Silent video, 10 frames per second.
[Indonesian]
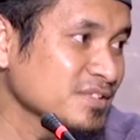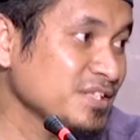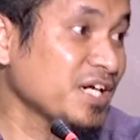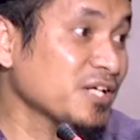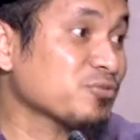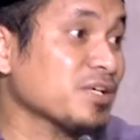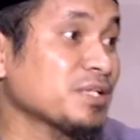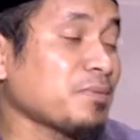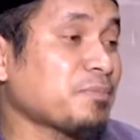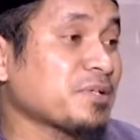Ini aturan
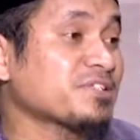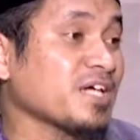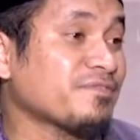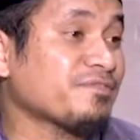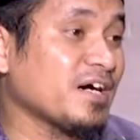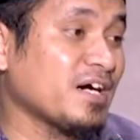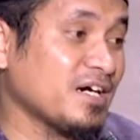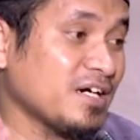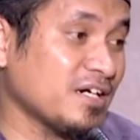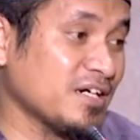nih mau pergi
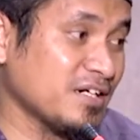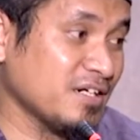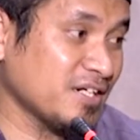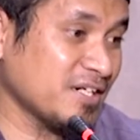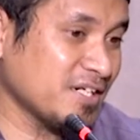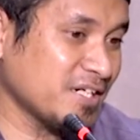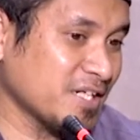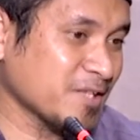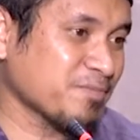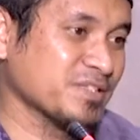
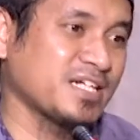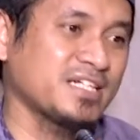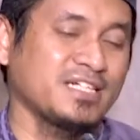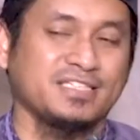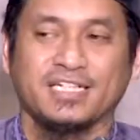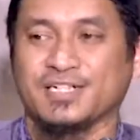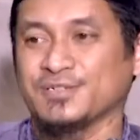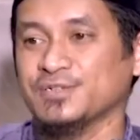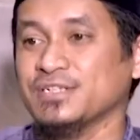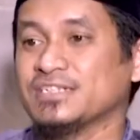safar, perjalanan
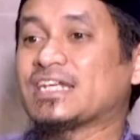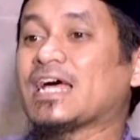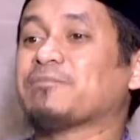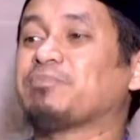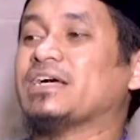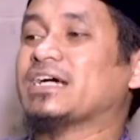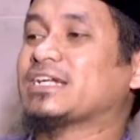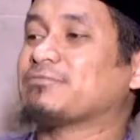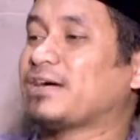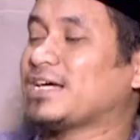jauh. Siapa
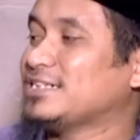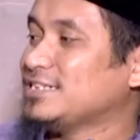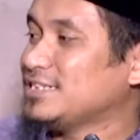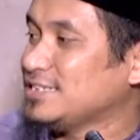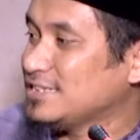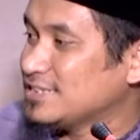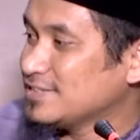yang nemani?